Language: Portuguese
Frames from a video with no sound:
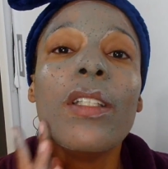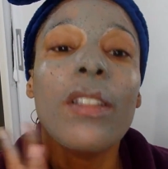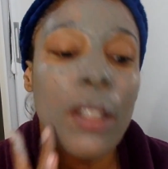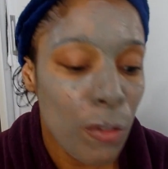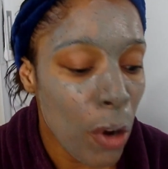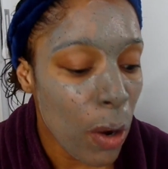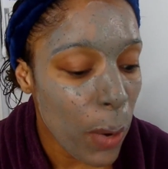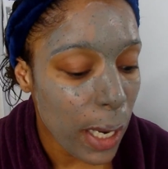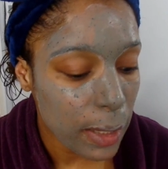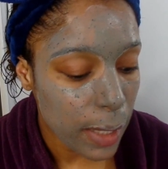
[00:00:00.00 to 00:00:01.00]
Então vou
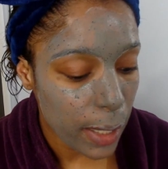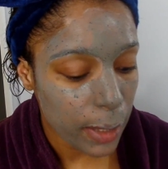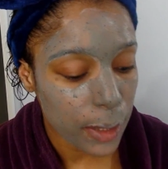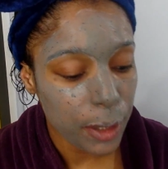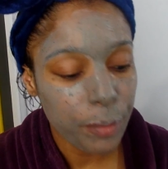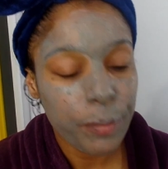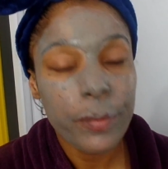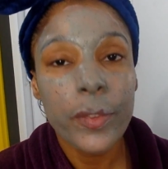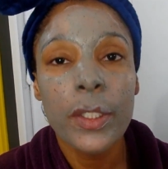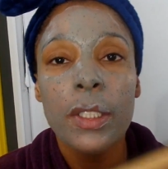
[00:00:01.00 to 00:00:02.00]
aguardar aqui
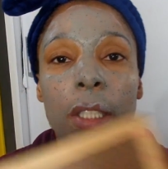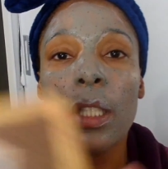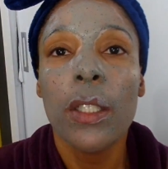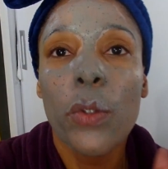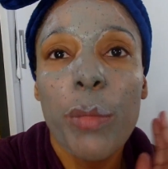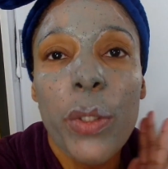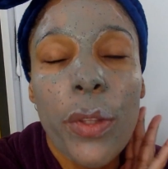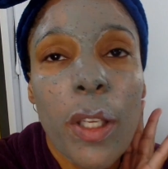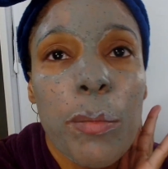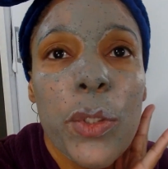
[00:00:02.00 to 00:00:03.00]
o meu
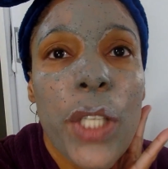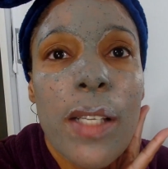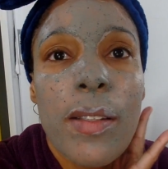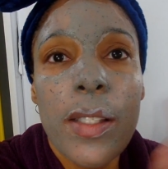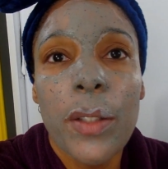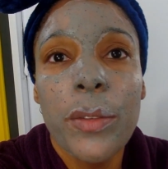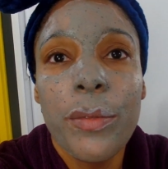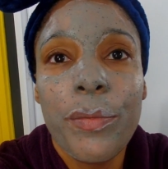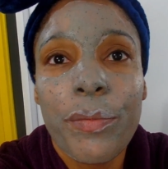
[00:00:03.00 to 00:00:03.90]
tempo de ação.